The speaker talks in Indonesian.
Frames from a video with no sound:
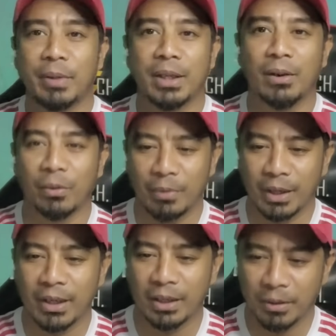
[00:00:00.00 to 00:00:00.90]
gembirau
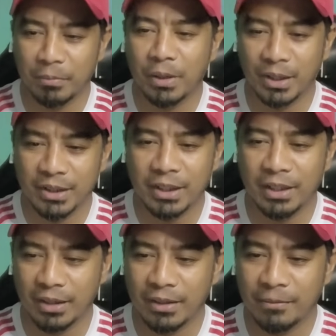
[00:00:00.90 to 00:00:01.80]
mengalahkan kata, Brazil
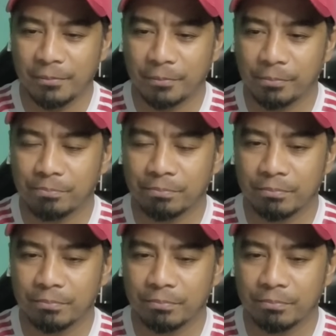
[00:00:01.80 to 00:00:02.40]
kan? comeback yang